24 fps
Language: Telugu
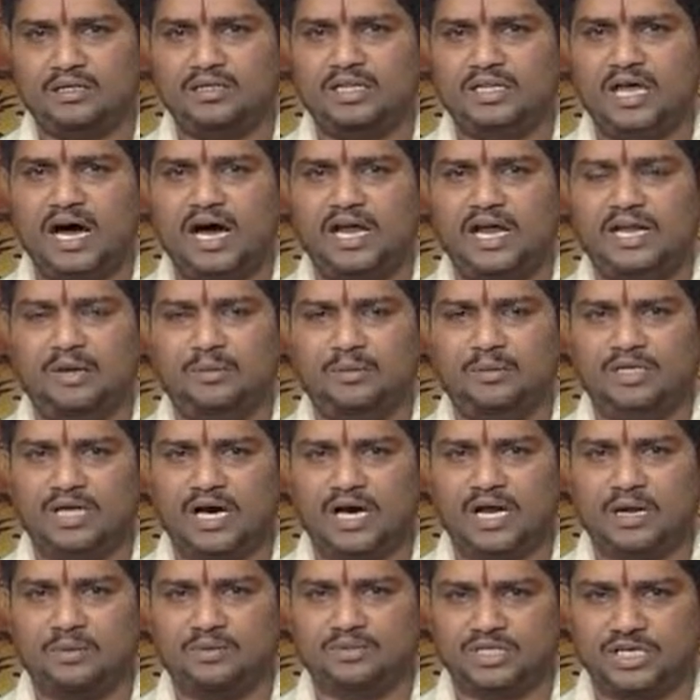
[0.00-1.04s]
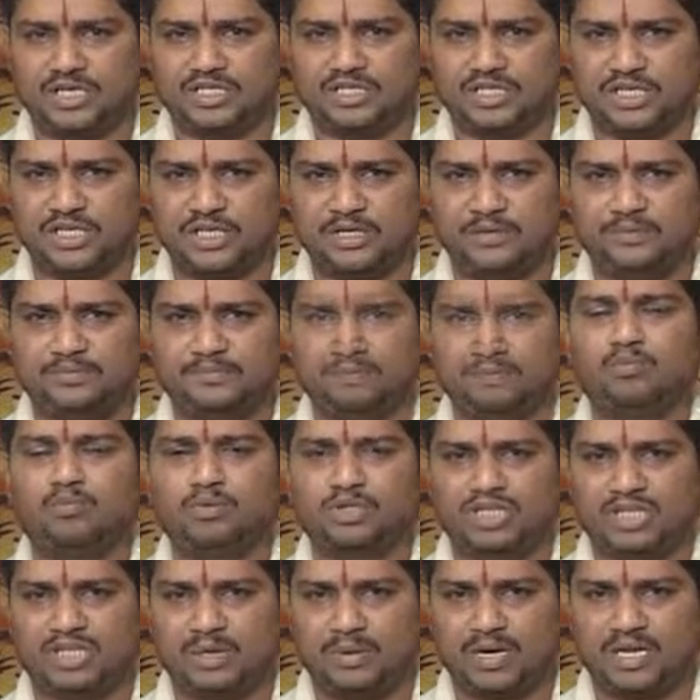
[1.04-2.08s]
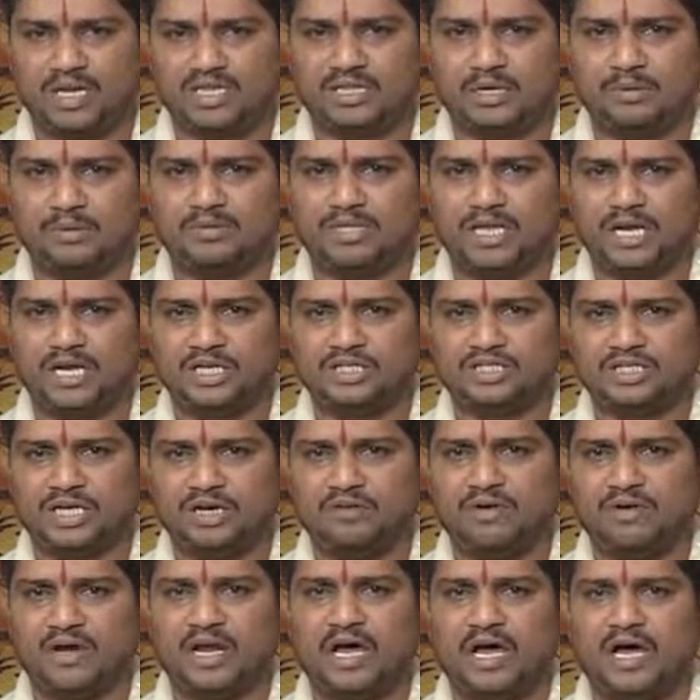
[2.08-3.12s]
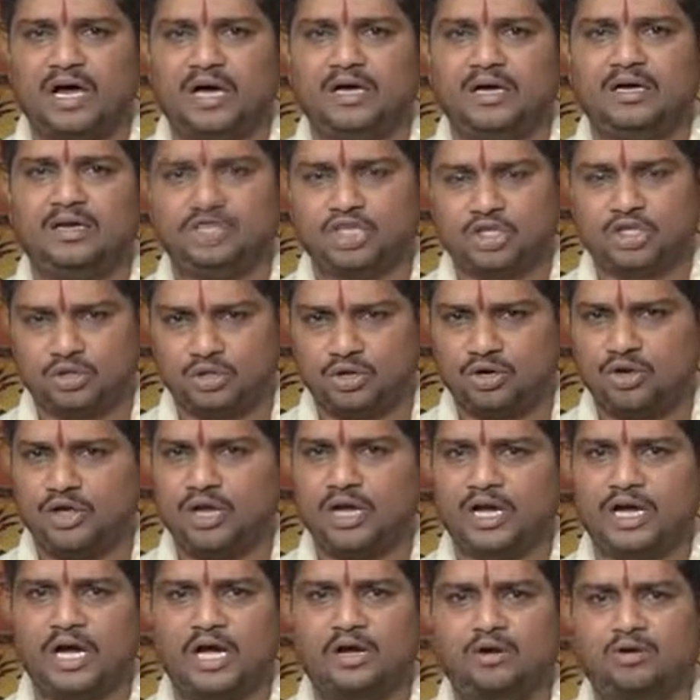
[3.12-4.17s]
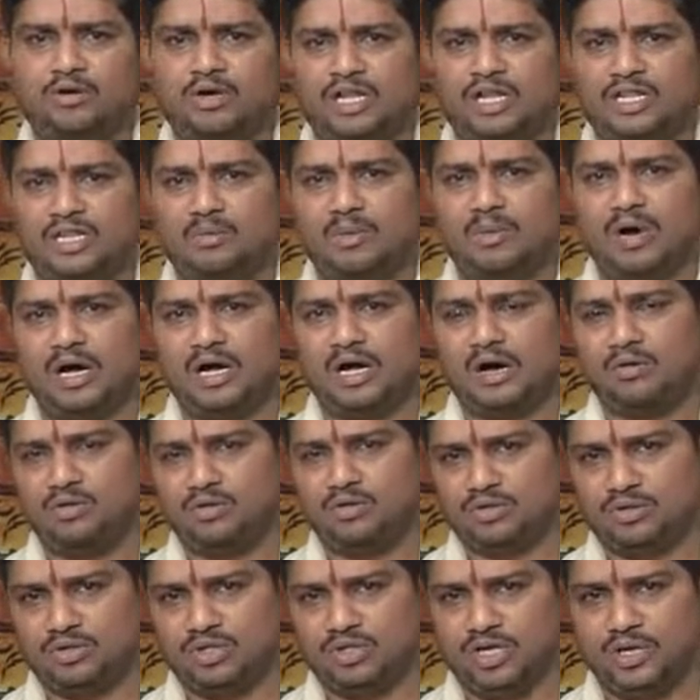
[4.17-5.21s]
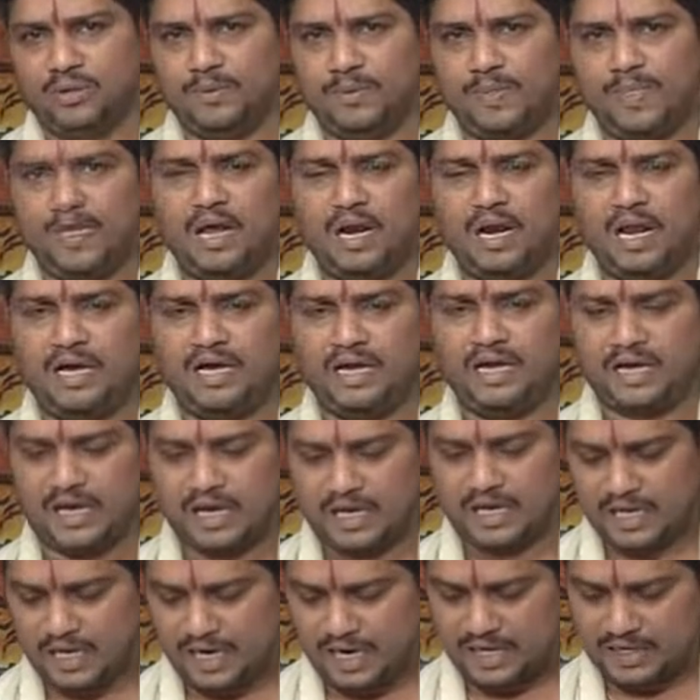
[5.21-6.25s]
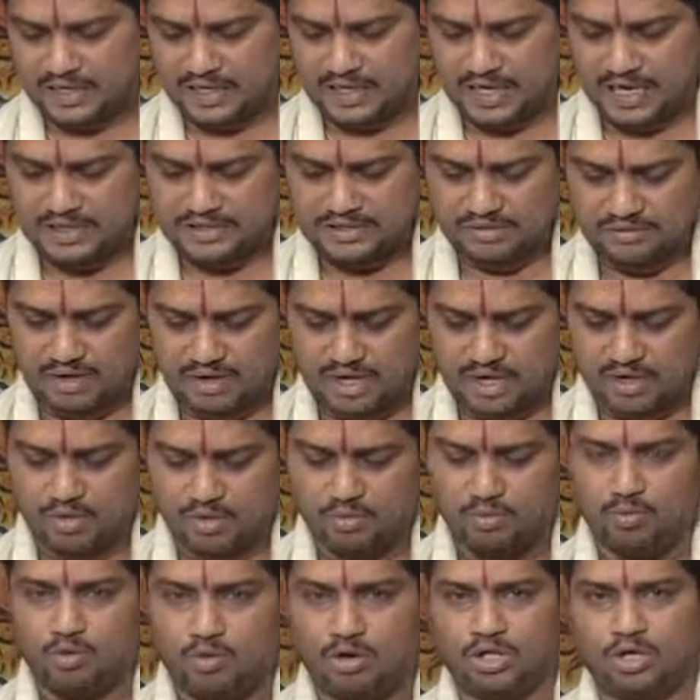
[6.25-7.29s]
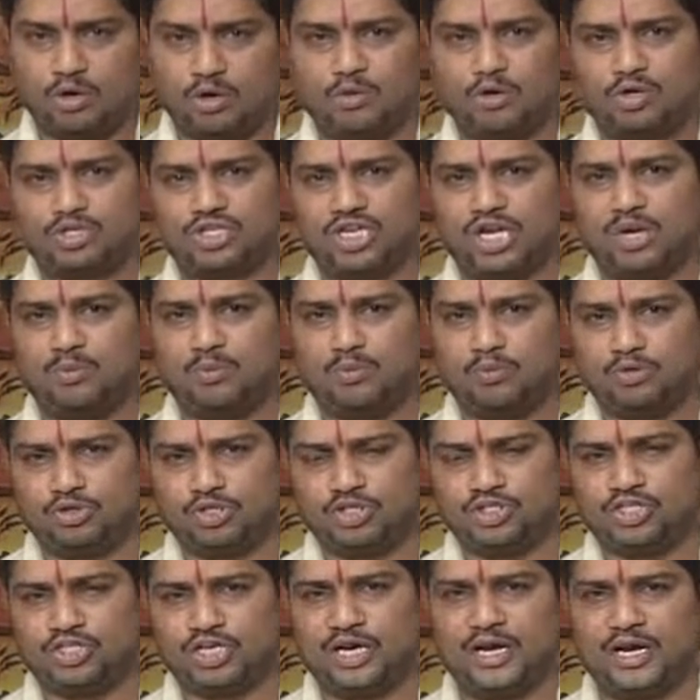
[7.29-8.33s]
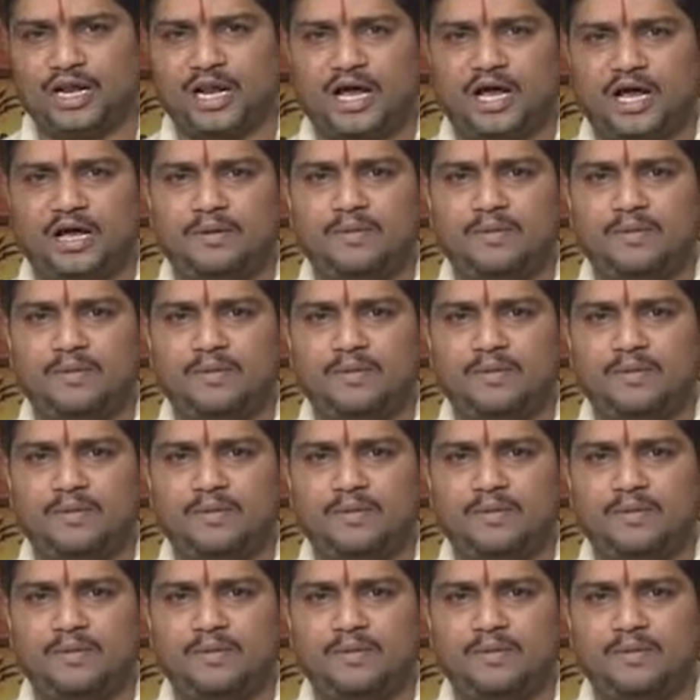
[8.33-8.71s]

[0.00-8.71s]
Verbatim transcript: ధాన్యము దానం చేసి ముత్యమరత్నం ధరించడం వల్ల చంద్రుని యొక్క అనుగ్రత బాగా ఉంటుంది అలాగే కర్కాటక రాశి వారు మోదక వృక్షాన్ని పూజించిన